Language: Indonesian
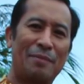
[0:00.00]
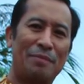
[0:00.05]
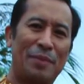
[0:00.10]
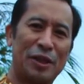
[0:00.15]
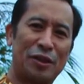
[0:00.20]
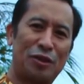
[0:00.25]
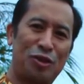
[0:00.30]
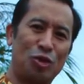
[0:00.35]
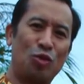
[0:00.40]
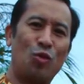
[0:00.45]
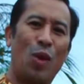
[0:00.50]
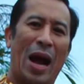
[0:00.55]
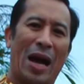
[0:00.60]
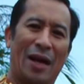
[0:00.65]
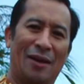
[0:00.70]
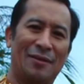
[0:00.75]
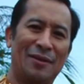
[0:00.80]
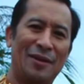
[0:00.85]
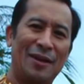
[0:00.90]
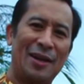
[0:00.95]

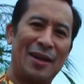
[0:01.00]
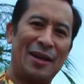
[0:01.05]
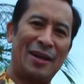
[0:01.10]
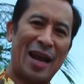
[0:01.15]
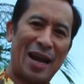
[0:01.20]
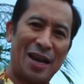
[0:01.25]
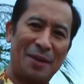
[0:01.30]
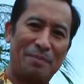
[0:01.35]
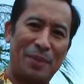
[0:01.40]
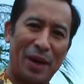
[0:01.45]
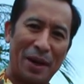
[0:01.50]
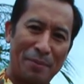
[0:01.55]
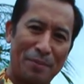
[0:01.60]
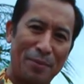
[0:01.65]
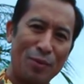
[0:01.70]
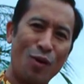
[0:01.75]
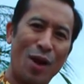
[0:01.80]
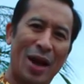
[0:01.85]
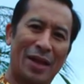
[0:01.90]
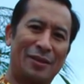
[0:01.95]
berjuang dan
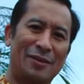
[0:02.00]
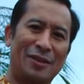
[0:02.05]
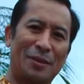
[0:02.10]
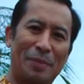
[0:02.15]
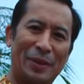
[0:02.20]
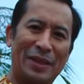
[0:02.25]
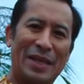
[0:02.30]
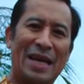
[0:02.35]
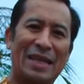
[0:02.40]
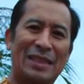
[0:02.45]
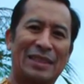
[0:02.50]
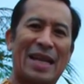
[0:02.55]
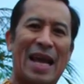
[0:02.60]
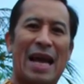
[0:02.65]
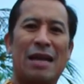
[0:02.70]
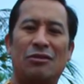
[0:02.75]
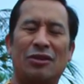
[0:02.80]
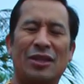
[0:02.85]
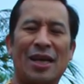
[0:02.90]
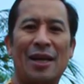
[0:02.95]
berbuat seperti yang
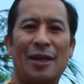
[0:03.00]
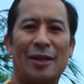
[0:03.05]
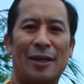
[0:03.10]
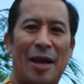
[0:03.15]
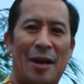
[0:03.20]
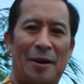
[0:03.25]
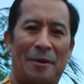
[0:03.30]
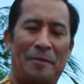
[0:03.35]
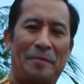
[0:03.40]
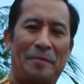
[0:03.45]
saya ajarkan